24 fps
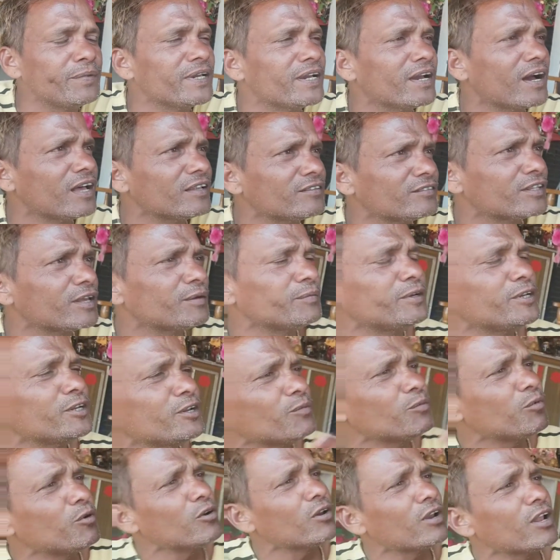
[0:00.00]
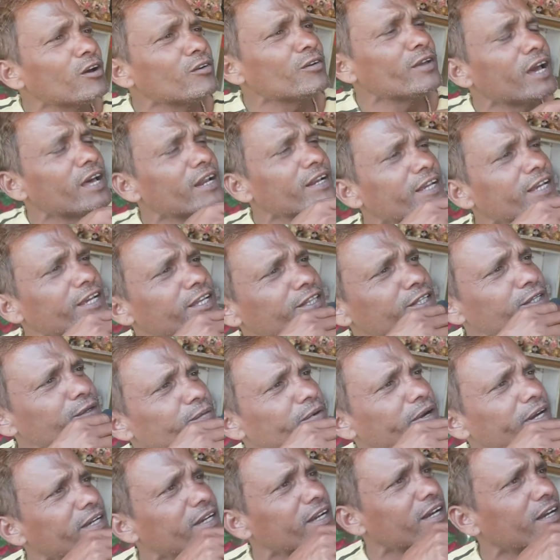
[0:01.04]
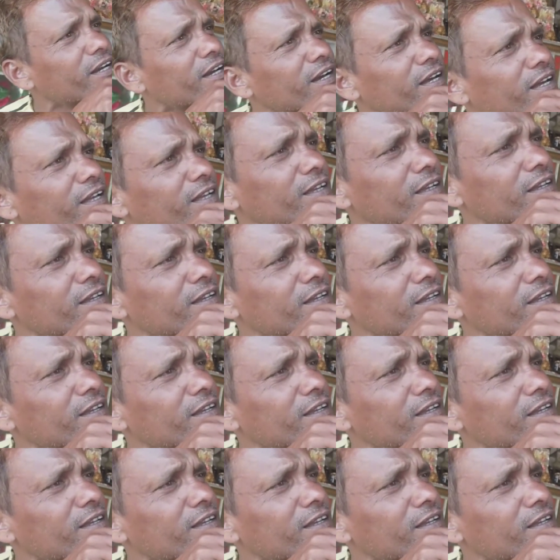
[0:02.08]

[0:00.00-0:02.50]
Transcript: विकास तभी ना बोल रहा हूँ यार खेती बैठक है